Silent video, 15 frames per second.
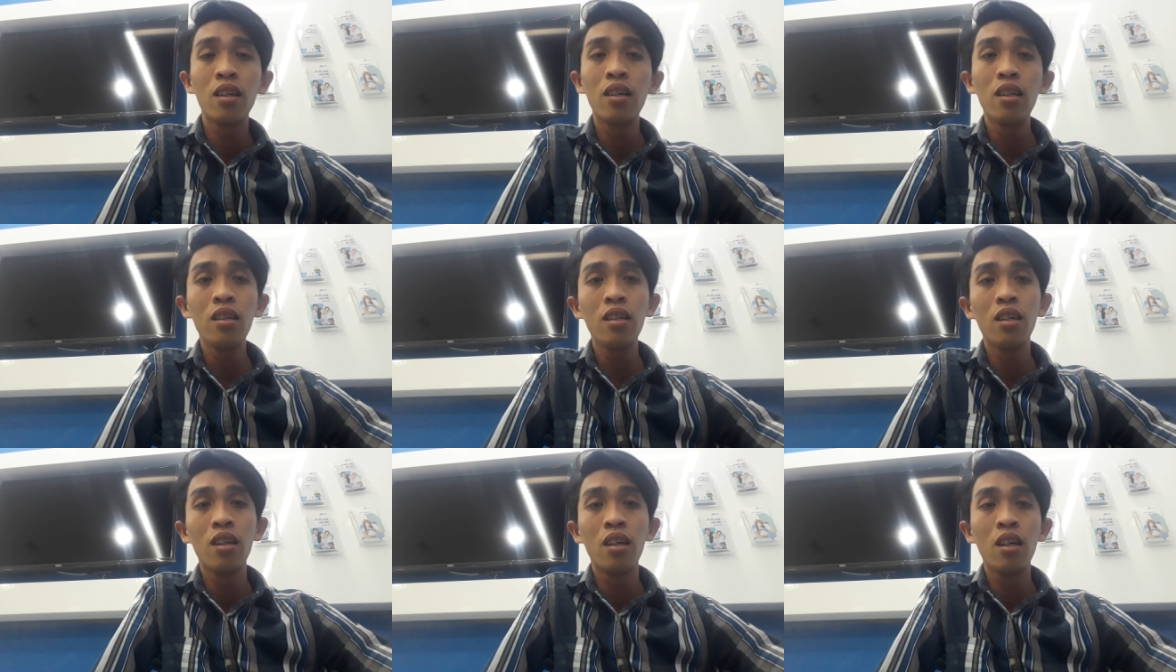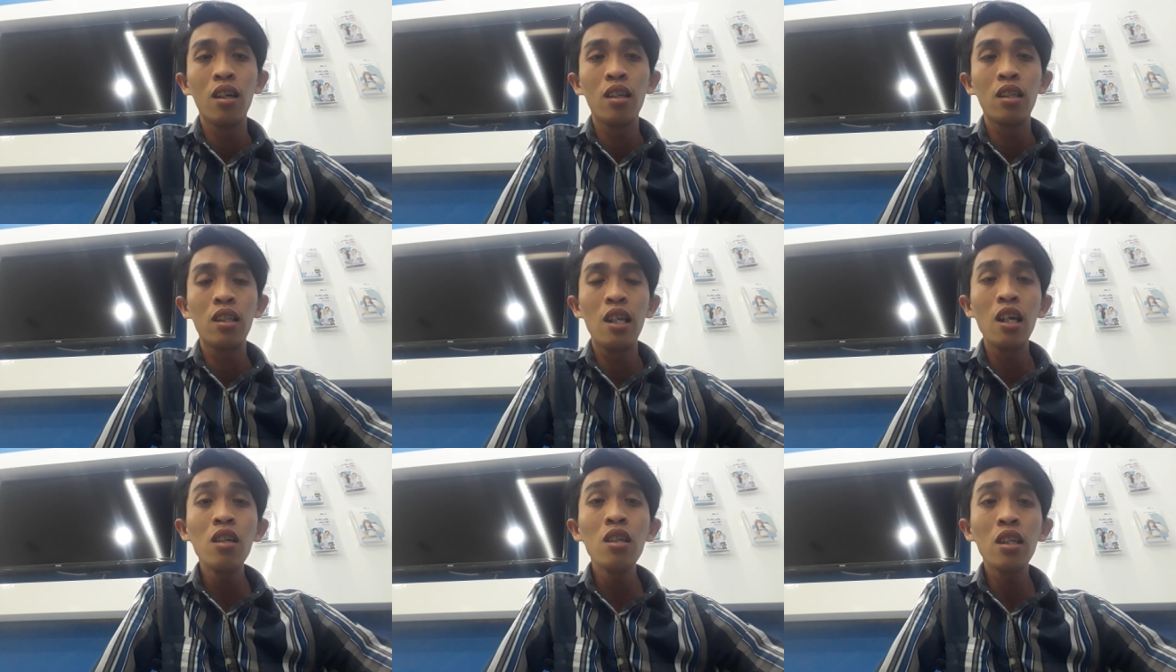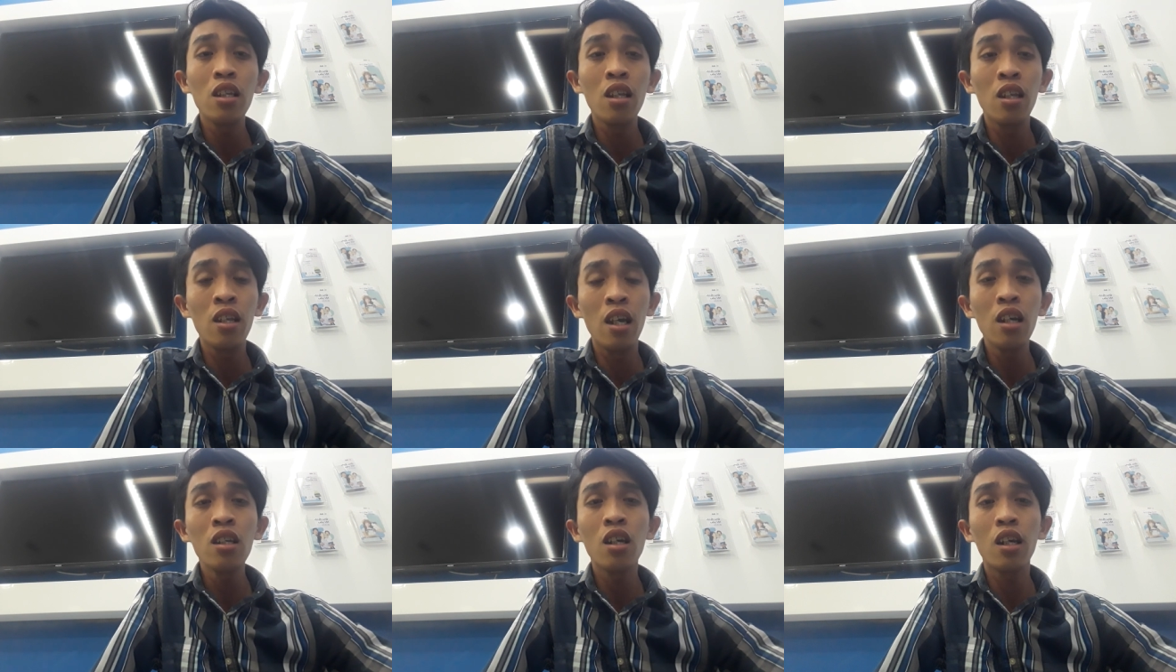đó những
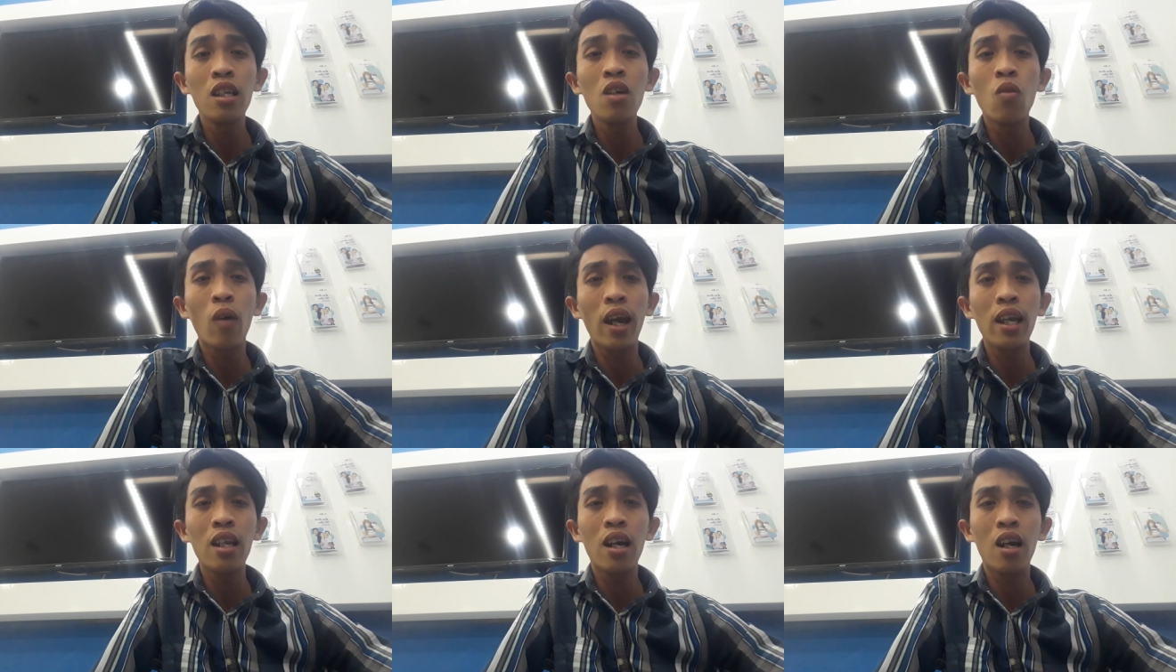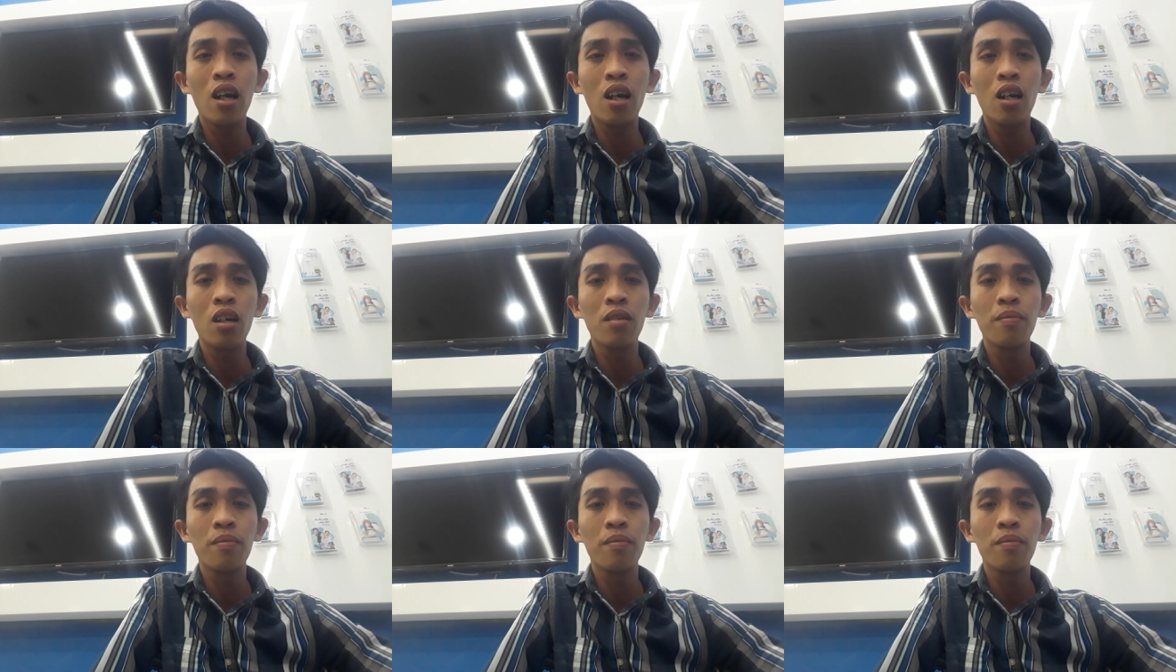những người như vậy là